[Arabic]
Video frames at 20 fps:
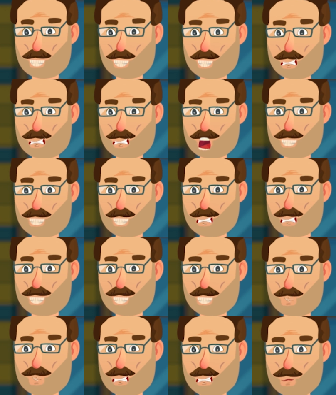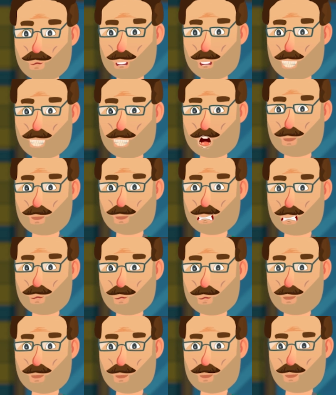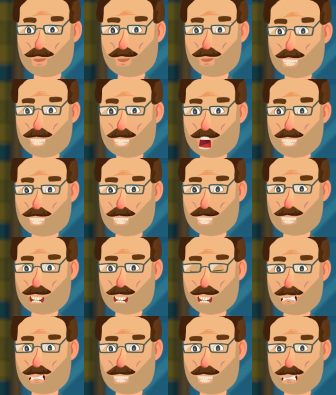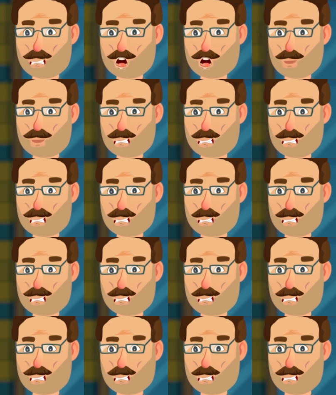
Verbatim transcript: كل اسبوع تشتري لك 50 ورقه لحمه لك هلا شو بدك بالخروف